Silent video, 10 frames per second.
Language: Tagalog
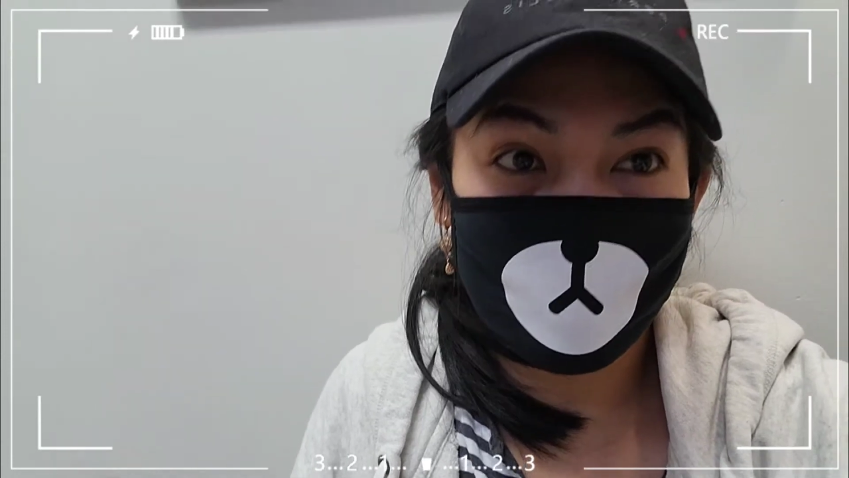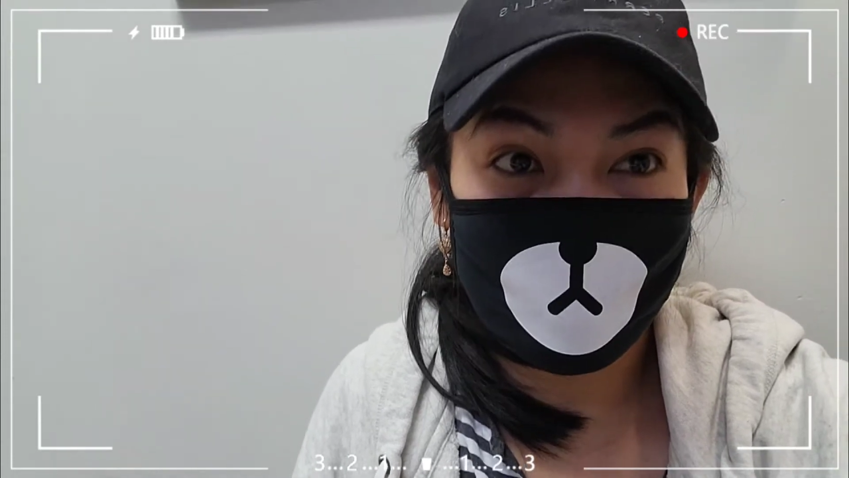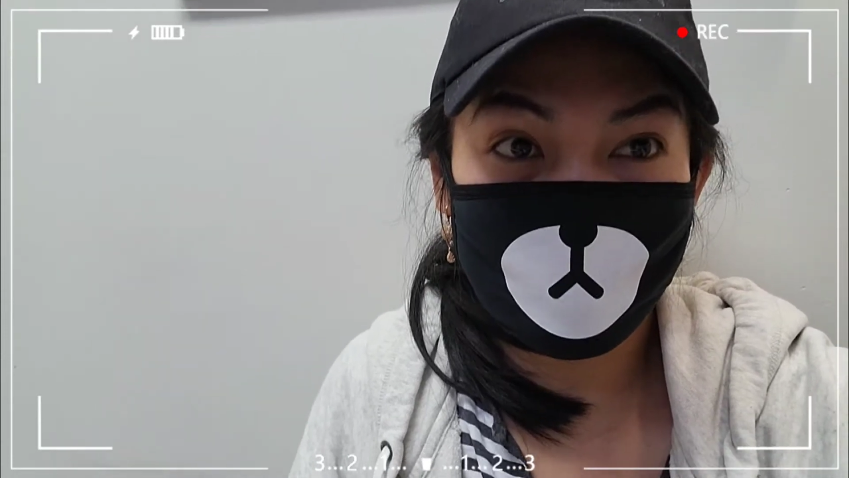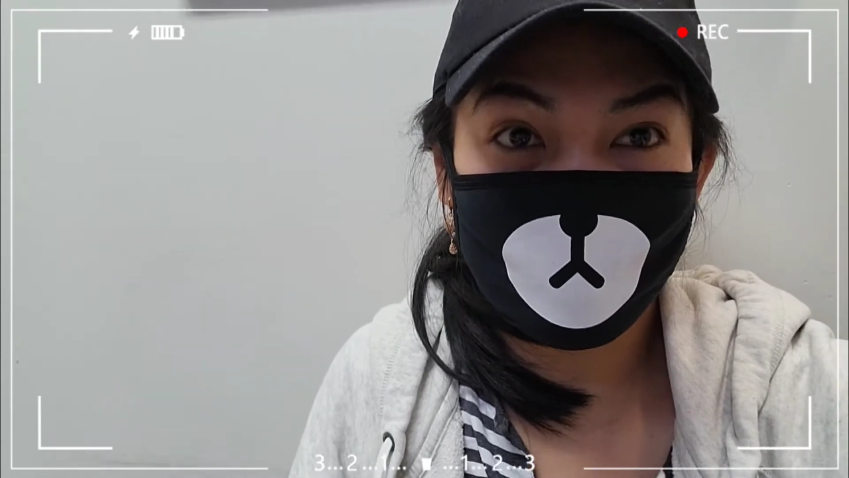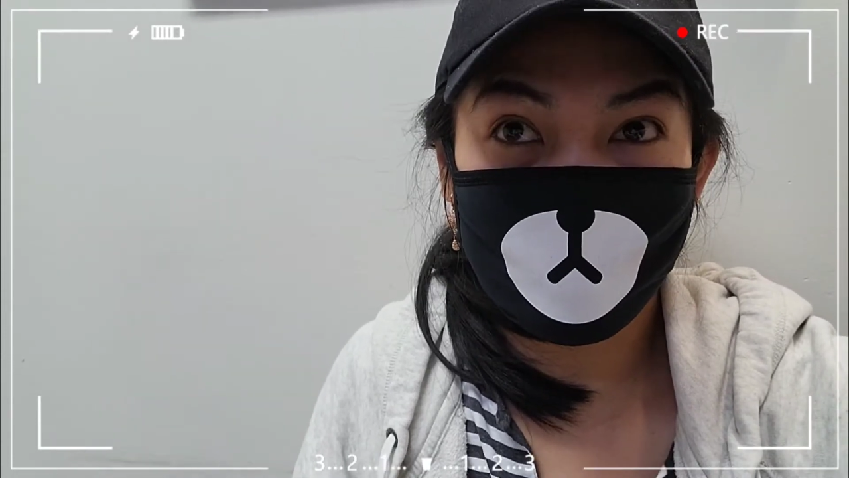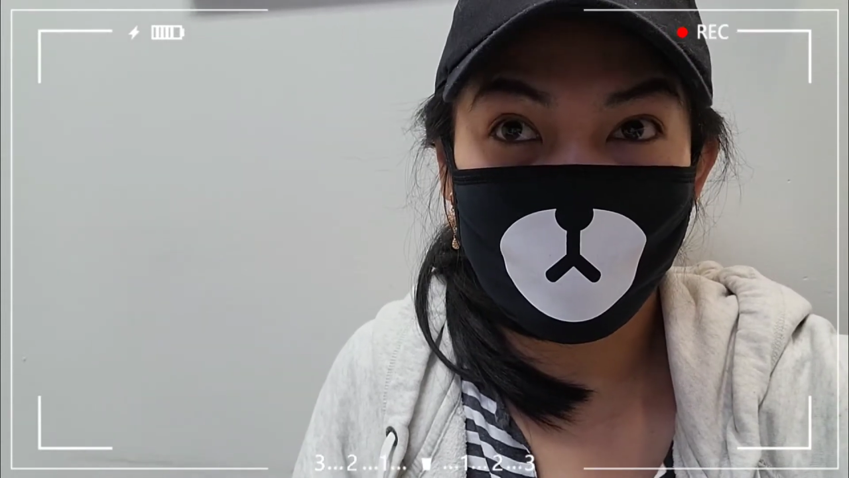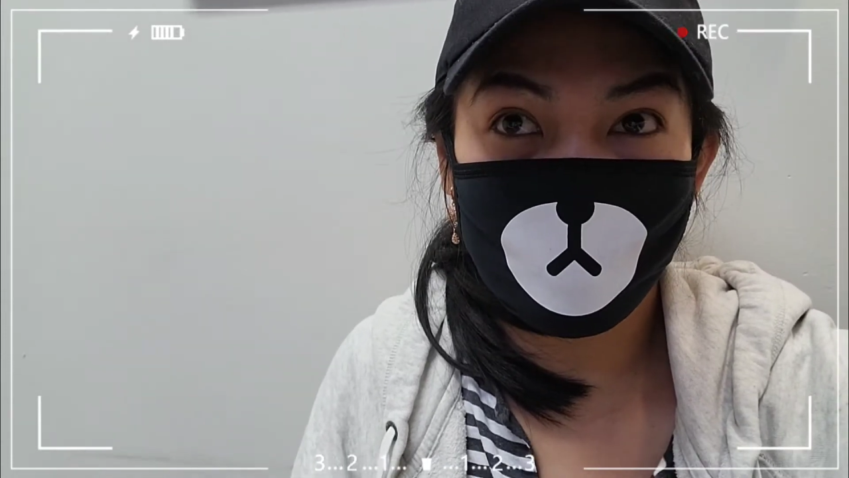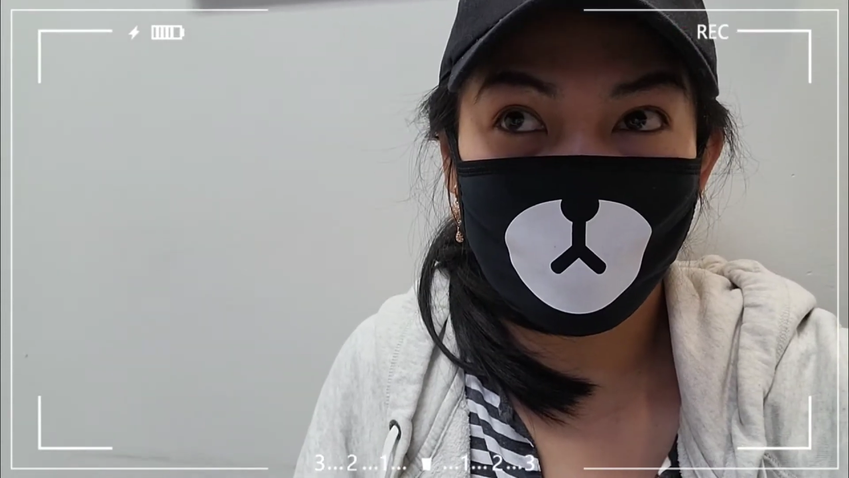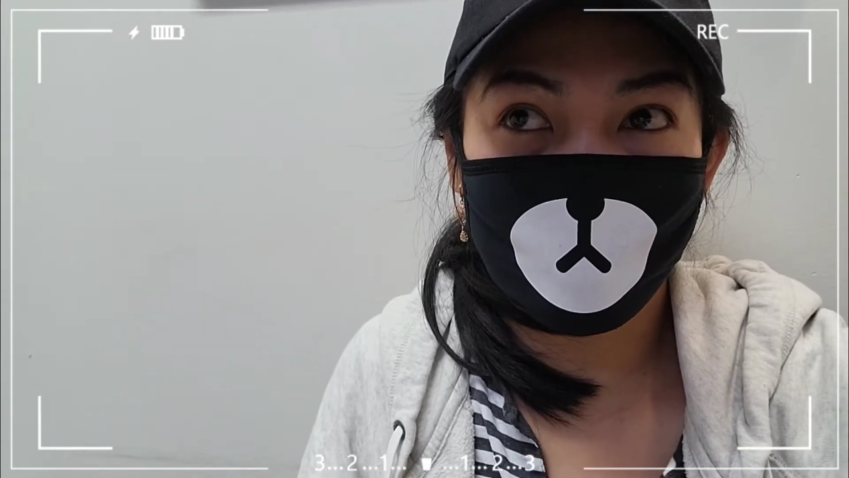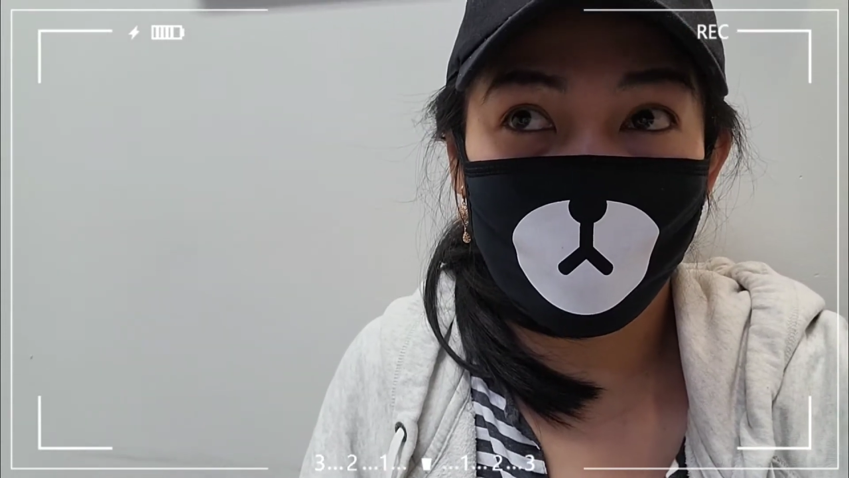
niya since,